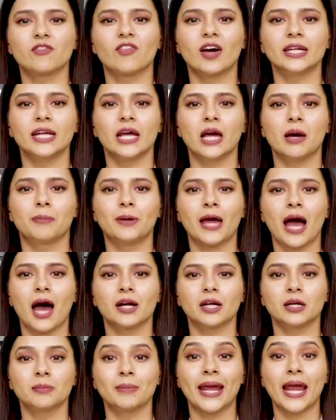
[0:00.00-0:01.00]
वन्य
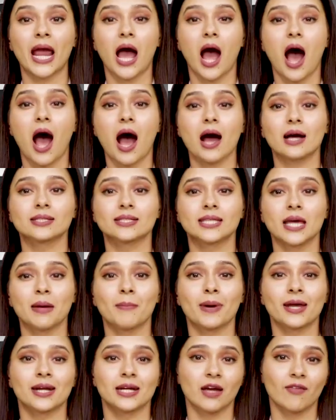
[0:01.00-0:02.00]
अभ्यारण में आग से
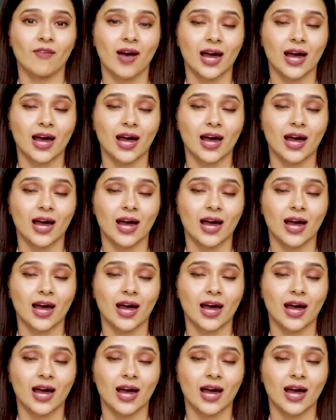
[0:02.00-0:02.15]
मरने